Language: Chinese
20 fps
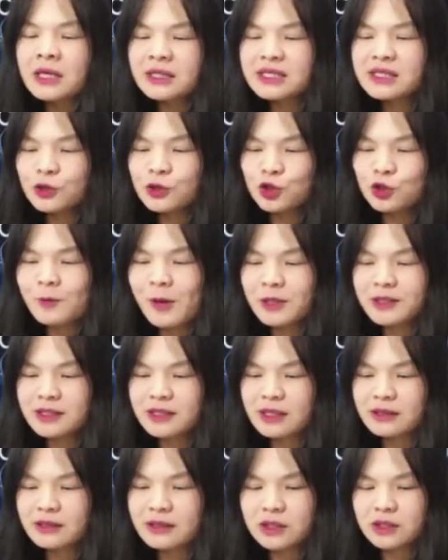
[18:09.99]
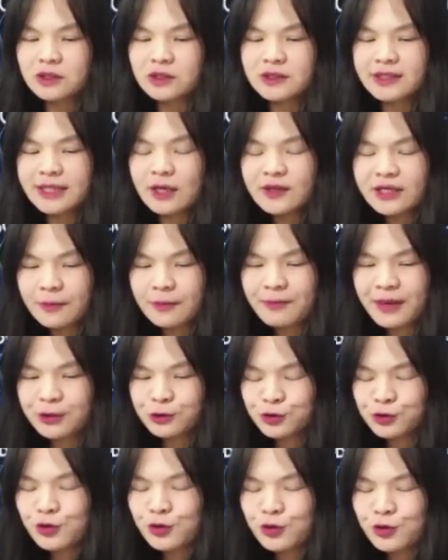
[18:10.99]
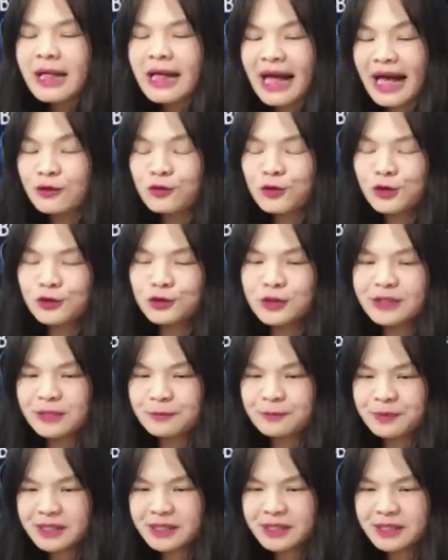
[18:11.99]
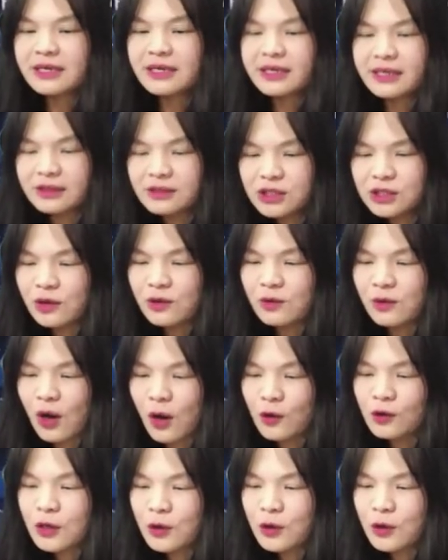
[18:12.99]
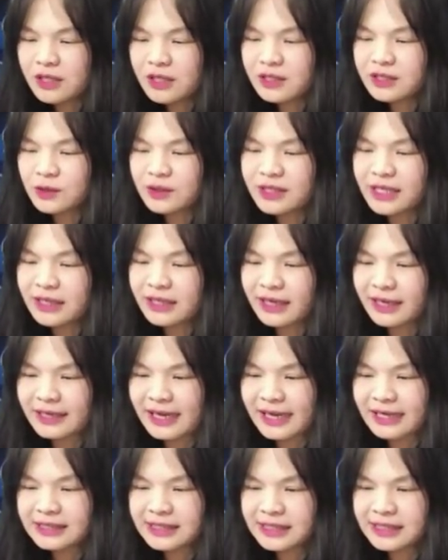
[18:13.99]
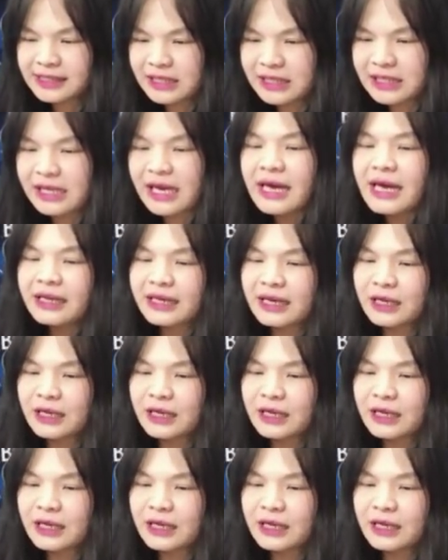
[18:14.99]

自由时报今天的政治焦点版说，韩国瑜最近鼻青脸肿，侯友谊昨天给他建议，